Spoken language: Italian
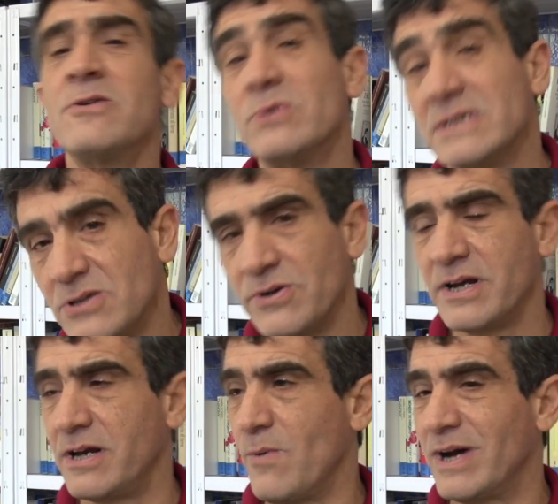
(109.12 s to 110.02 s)

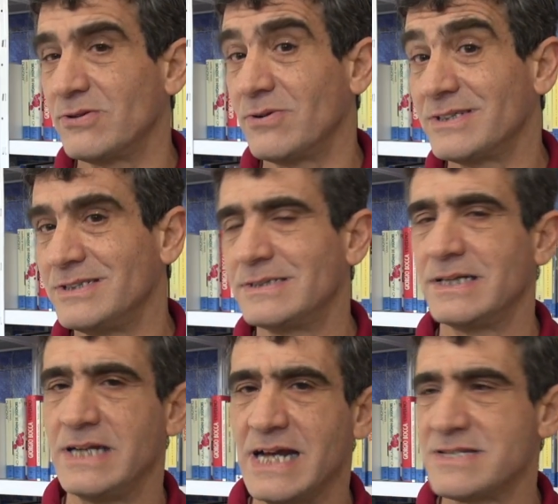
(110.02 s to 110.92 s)
questioni che riguardano la
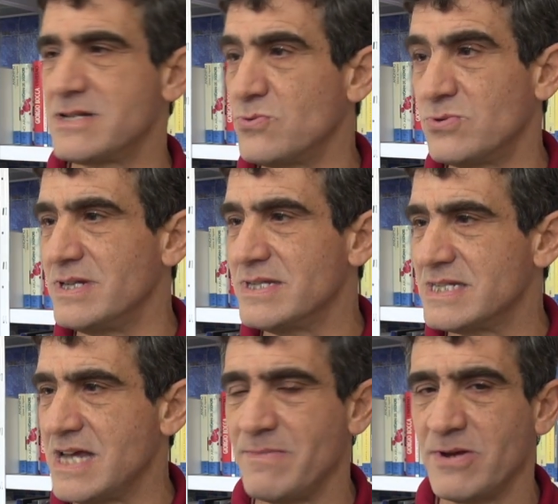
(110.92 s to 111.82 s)
cittadinanza, tutti
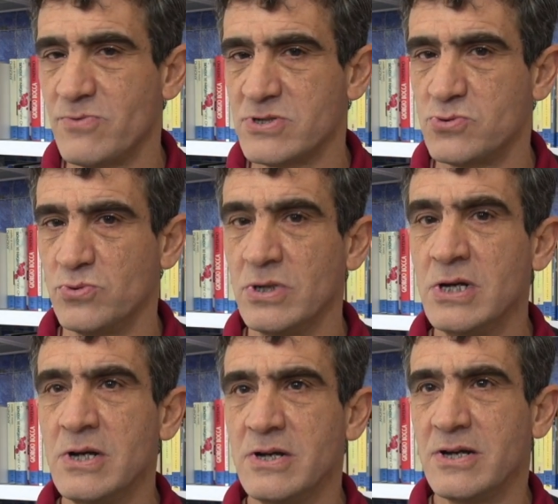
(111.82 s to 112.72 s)
insieme in, questo,
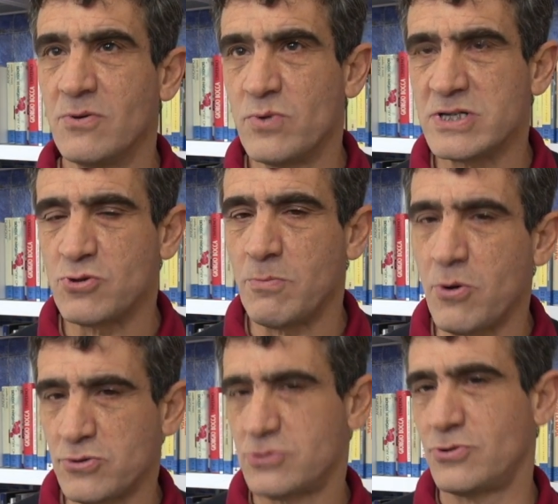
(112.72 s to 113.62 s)
in questo
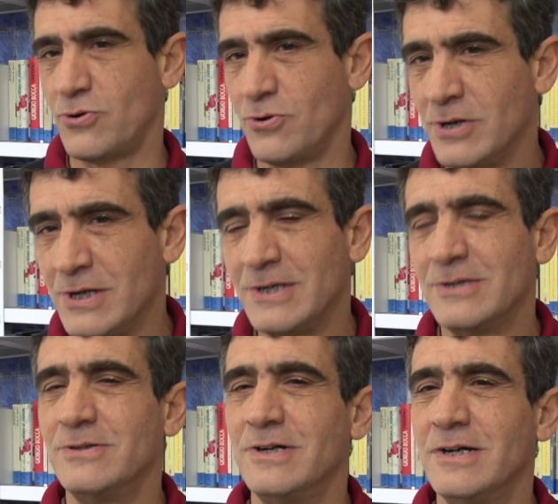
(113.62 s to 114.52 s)
mostro
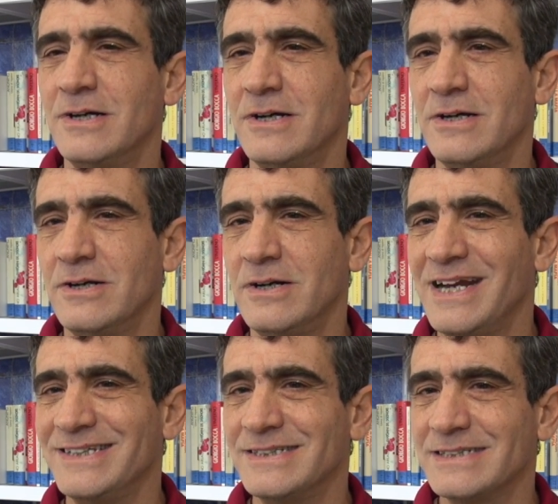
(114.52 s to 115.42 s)
eh,
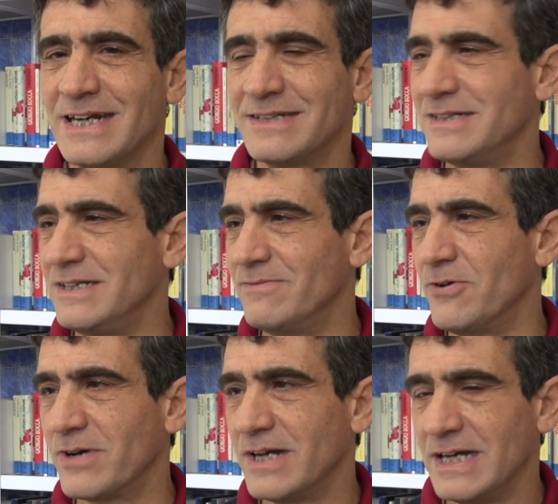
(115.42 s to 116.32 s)

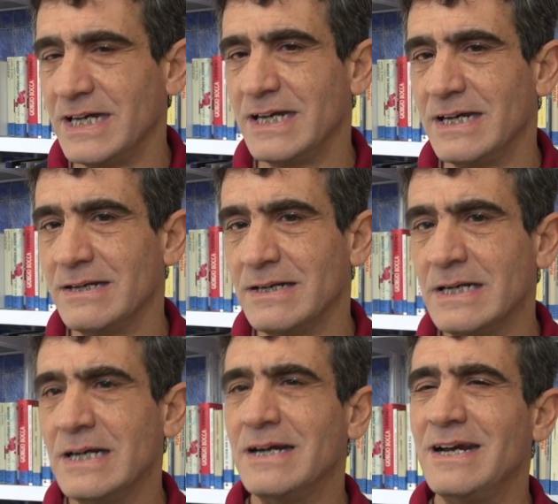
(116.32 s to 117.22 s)
legislativo che
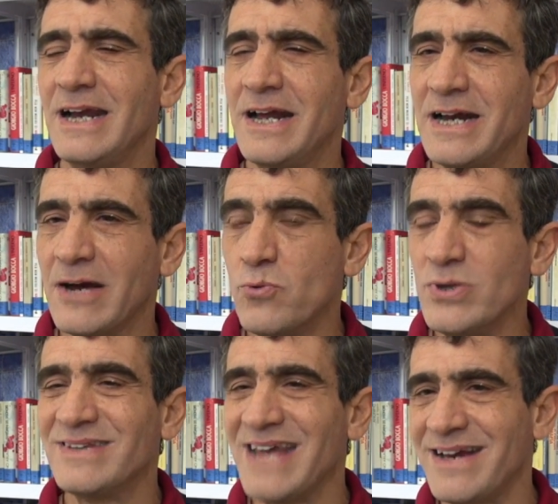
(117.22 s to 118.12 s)
è la
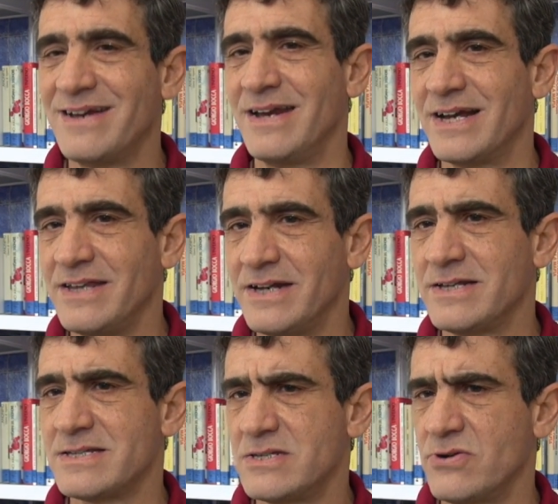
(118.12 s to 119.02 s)
cui tecnica di
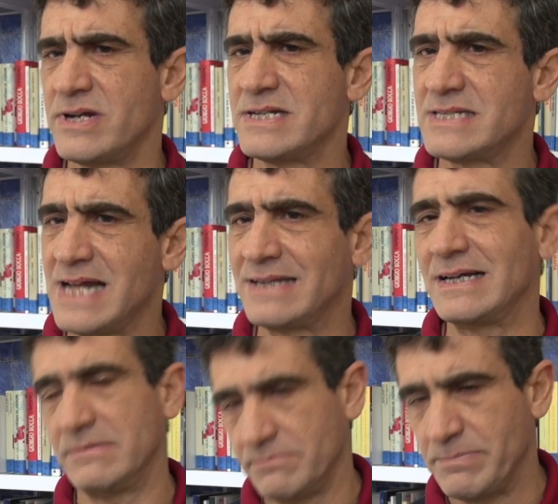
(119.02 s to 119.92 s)
redazione è
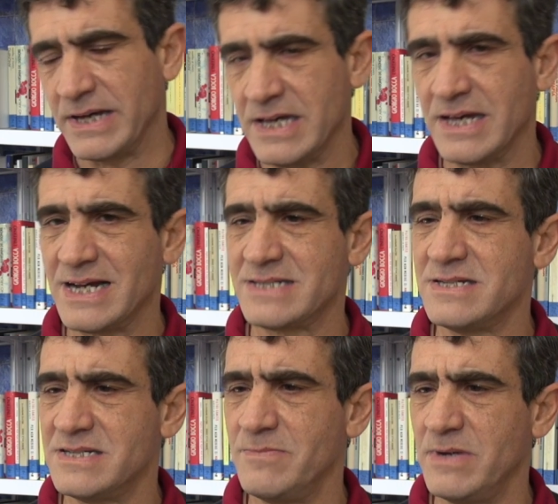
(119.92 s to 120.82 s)
stata in
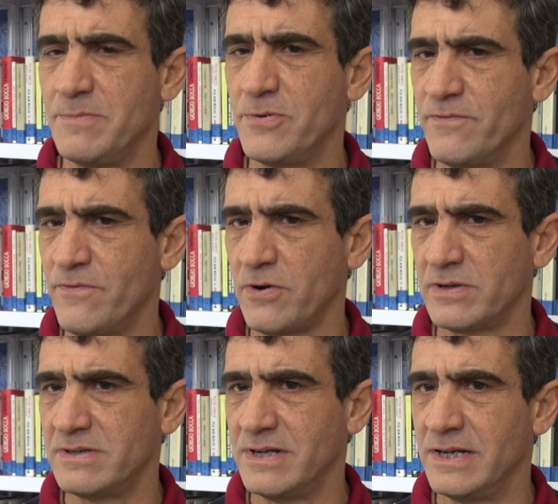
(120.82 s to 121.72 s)
casi simili più
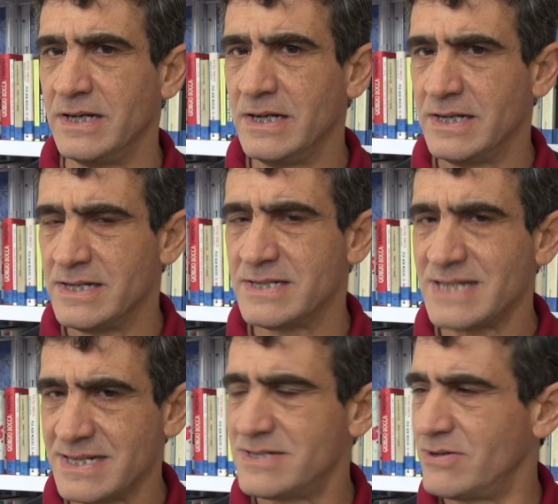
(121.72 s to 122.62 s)
volte eh,
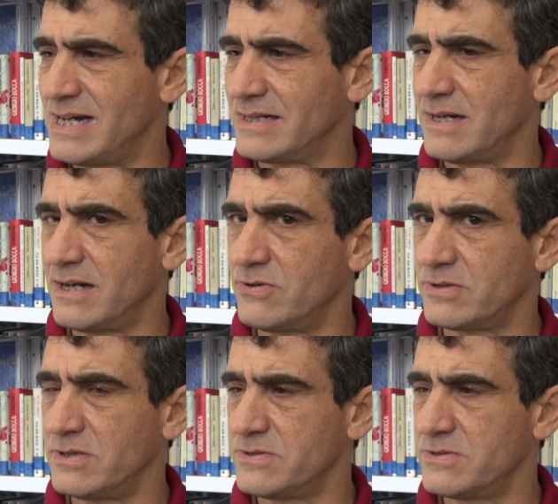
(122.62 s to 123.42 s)
sanzionata dalla Corte